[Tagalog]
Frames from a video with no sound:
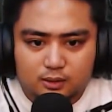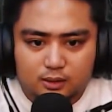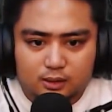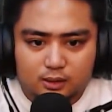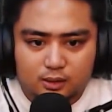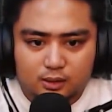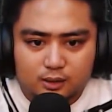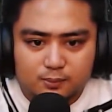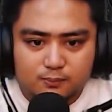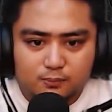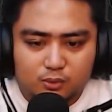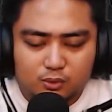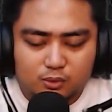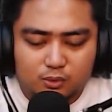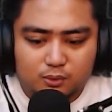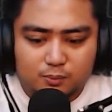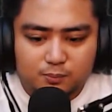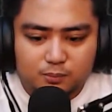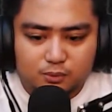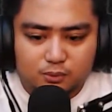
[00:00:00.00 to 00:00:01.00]
Ay,
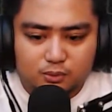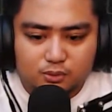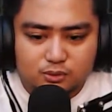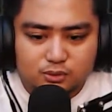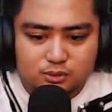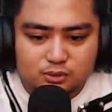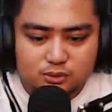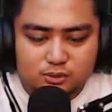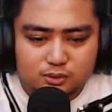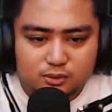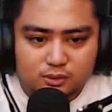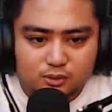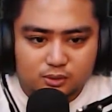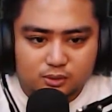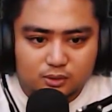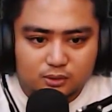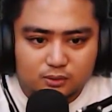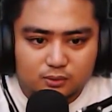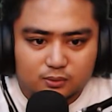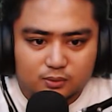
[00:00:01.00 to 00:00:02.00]
Bopols.
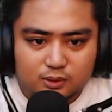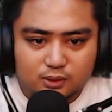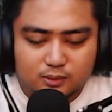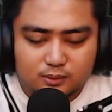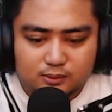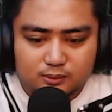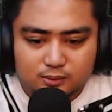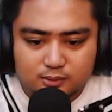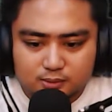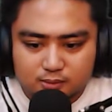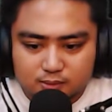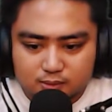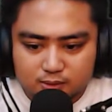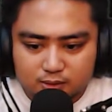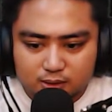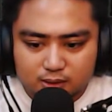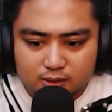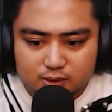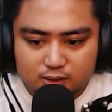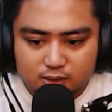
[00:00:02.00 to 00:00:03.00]
Ay,
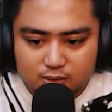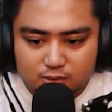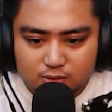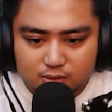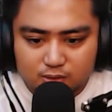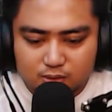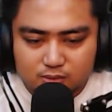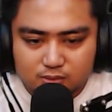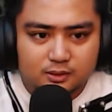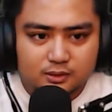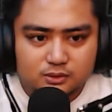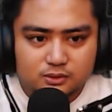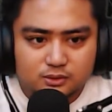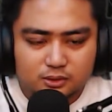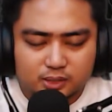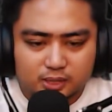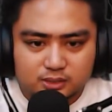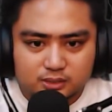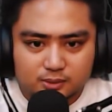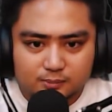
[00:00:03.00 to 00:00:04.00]
ay nako. So
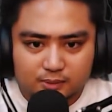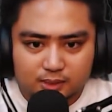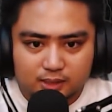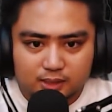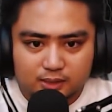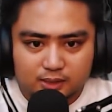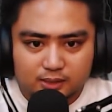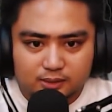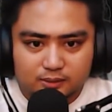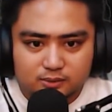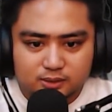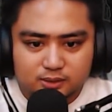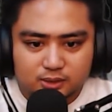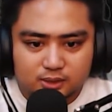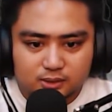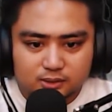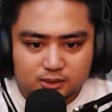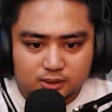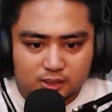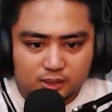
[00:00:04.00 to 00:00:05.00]
guys, abangan lang natin.
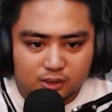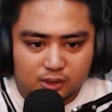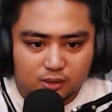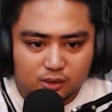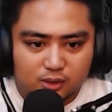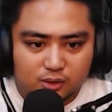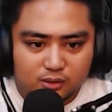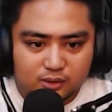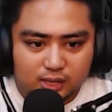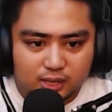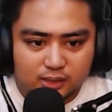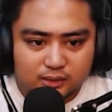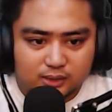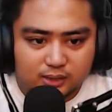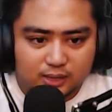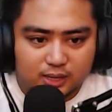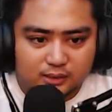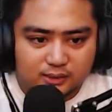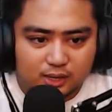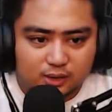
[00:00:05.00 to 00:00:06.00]
natin. Ay, ako ko, nakita
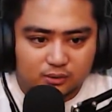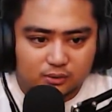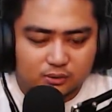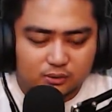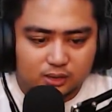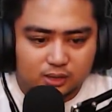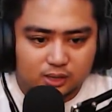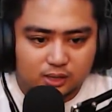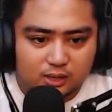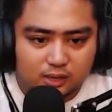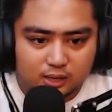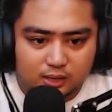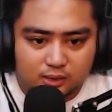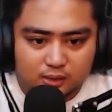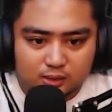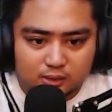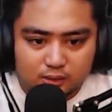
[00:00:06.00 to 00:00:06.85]
na yata ako ng killer.